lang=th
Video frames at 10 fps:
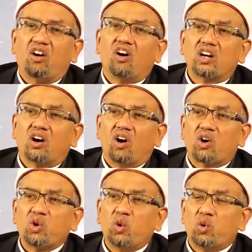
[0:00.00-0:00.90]
คลอดอ
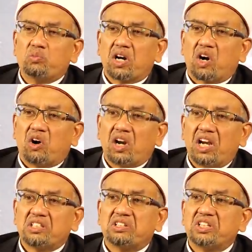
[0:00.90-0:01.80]
อกลูกมาก่อน
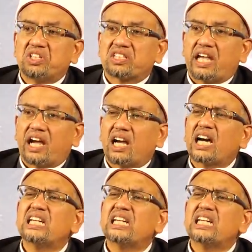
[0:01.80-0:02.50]
แล้วถึงจะแต่ง